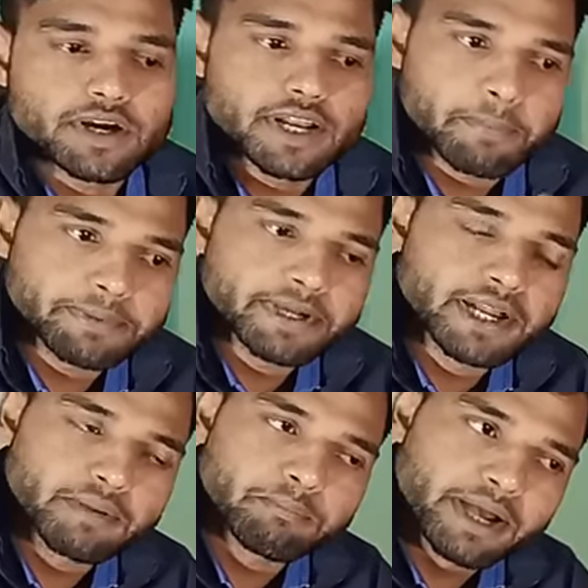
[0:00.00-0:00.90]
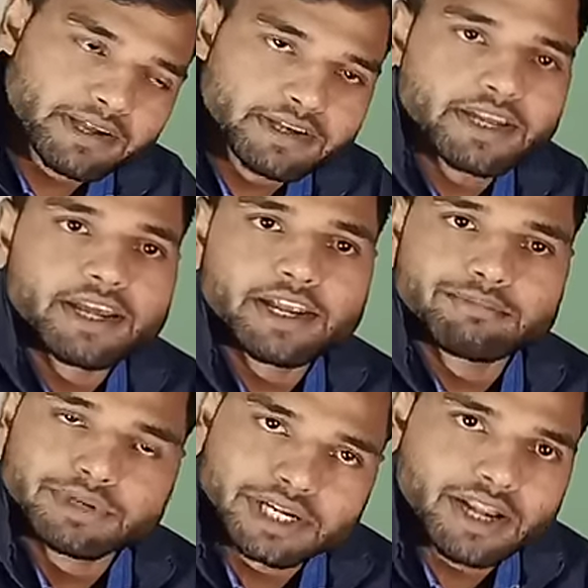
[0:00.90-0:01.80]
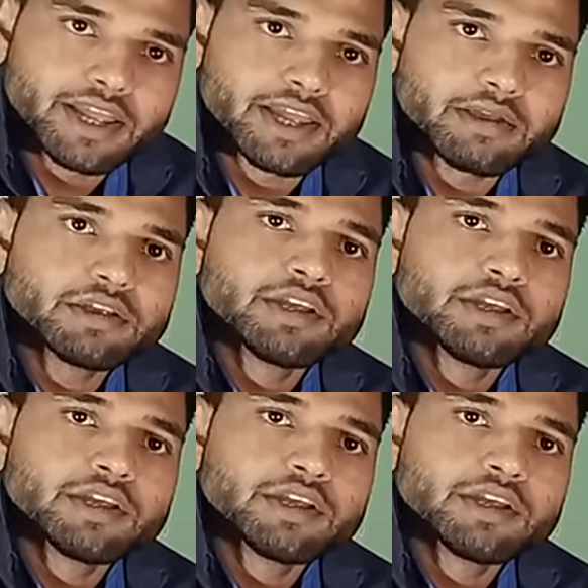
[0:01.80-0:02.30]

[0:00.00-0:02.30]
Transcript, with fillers: अगर आपके घर बैटरी है इन्वेटर है